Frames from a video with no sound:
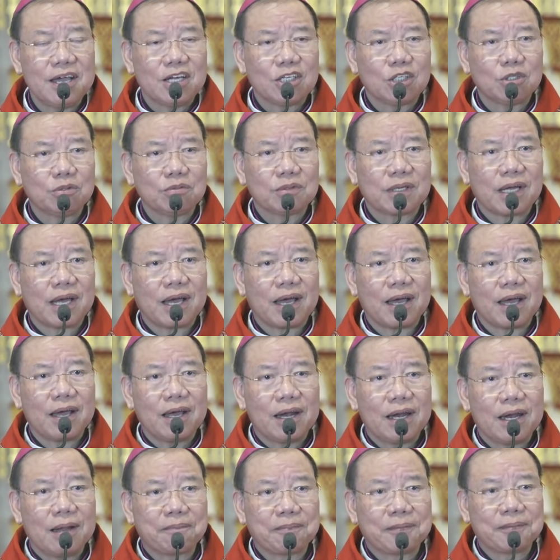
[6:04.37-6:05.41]
chúng ta
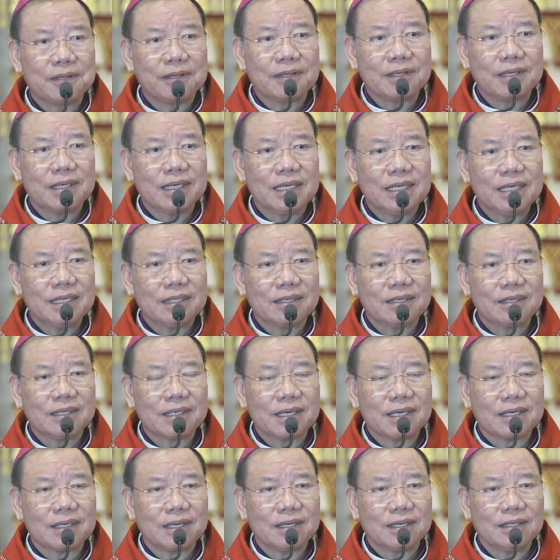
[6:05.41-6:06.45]
lập tức nghĩ tới
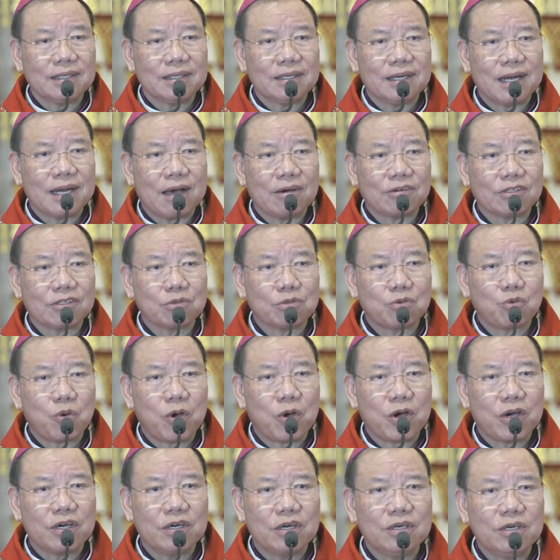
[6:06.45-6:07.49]
các thánh tử đạo trong
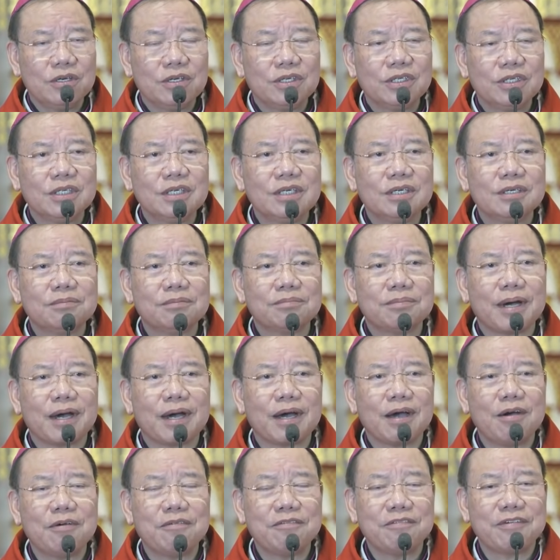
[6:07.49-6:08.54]
quá khứ nhưng mà
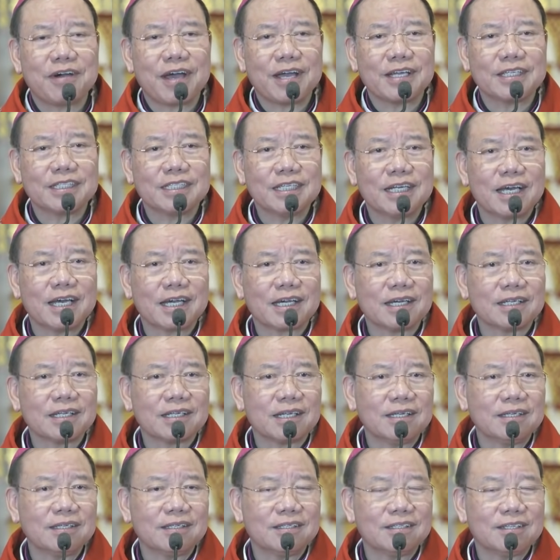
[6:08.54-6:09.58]
không phải chỉ là các
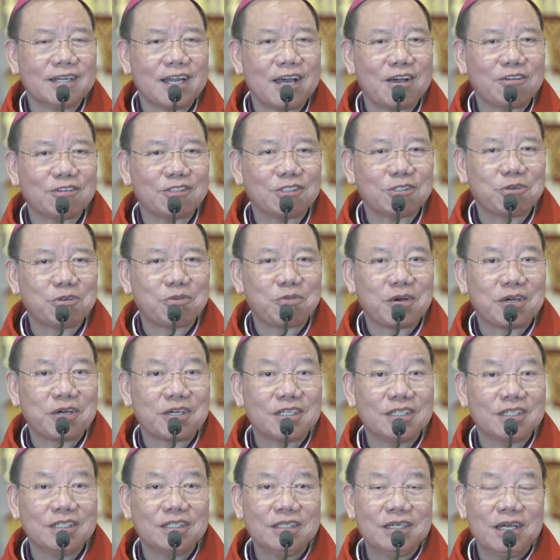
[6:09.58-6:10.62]
thánh tử đạo trong quá
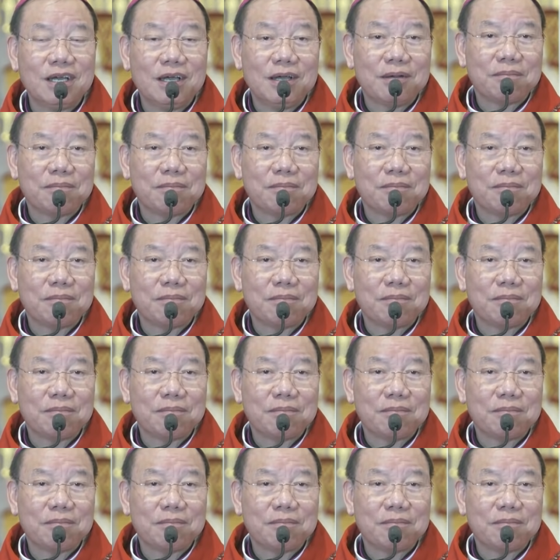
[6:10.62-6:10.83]
khứ